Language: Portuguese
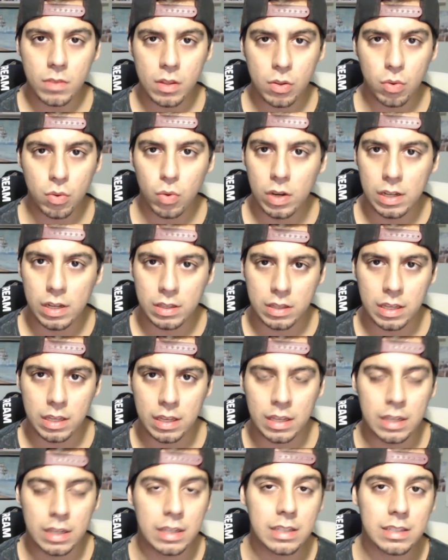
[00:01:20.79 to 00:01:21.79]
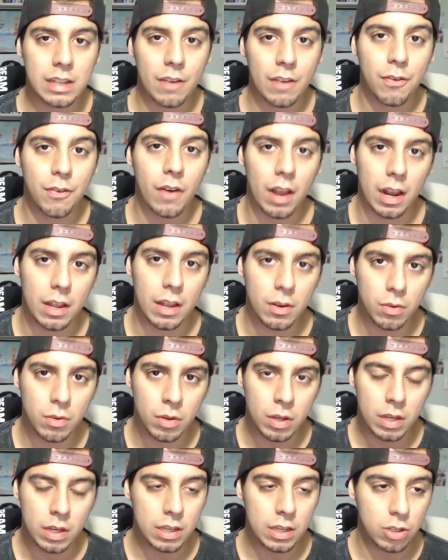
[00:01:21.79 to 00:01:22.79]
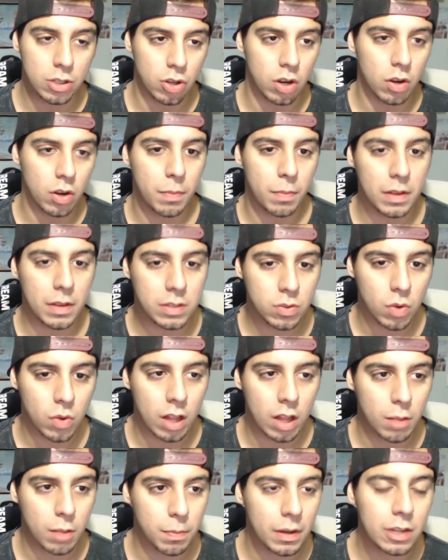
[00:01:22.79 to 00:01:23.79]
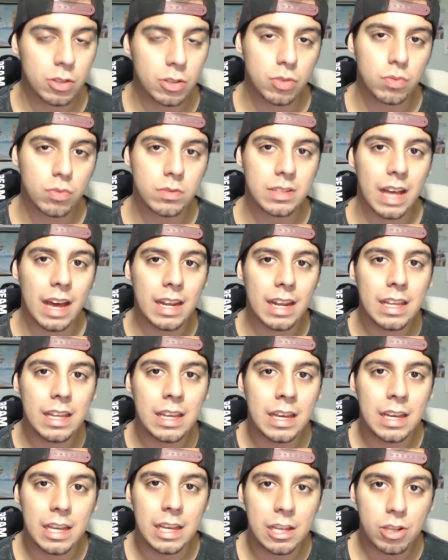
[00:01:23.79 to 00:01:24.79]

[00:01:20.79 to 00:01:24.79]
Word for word: do Anthem está falando que joga no PS4 para eles juntarem